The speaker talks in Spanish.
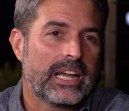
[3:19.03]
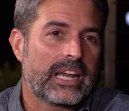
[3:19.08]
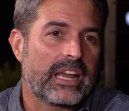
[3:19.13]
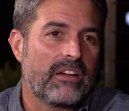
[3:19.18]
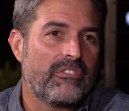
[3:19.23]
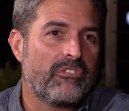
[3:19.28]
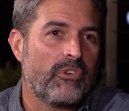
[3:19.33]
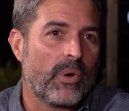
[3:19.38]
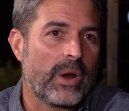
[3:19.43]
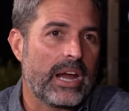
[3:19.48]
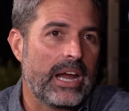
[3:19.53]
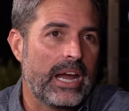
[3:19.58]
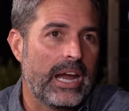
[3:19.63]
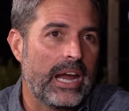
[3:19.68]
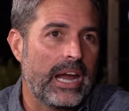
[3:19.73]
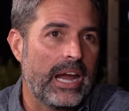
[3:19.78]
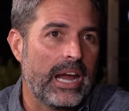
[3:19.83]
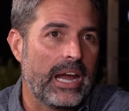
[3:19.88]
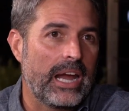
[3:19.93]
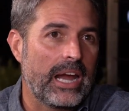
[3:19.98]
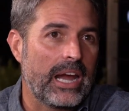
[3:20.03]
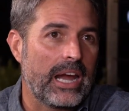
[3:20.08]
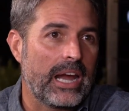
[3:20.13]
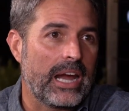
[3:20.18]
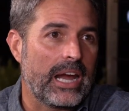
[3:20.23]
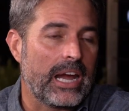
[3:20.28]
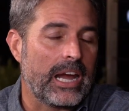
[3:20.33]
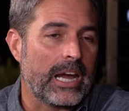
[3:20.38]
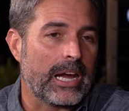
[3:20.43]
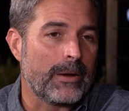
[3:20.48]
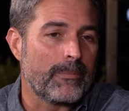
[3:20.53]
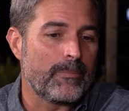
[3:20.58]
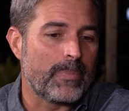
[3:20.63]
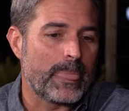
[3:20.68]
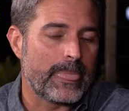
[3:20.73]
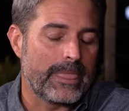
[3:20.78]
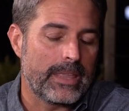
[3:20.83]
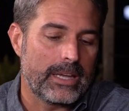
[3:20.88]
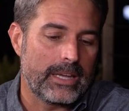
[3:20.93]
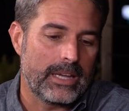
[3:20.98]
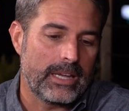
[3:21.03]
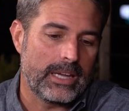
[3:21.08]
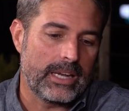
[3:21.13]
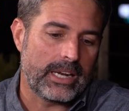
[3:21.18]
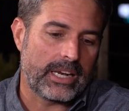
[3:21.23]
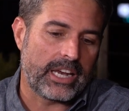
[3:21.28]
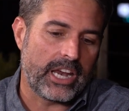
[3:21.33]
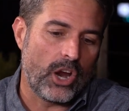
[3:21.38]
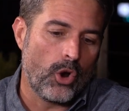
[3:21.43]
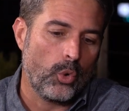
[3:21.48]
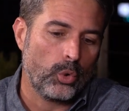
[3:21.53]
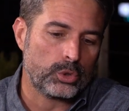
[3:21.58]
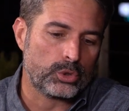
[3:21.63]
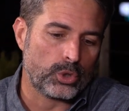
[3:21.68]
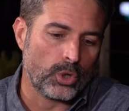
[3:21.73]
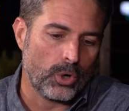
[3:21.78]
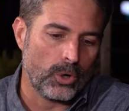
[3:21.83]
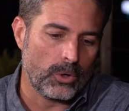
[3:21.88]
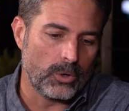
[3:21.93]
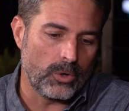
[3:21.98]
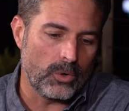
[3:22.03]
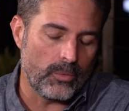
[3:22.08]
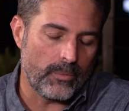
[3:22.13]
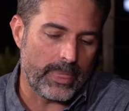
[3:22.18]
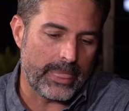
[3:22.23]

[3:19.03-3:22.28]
que fue... Eh, que justo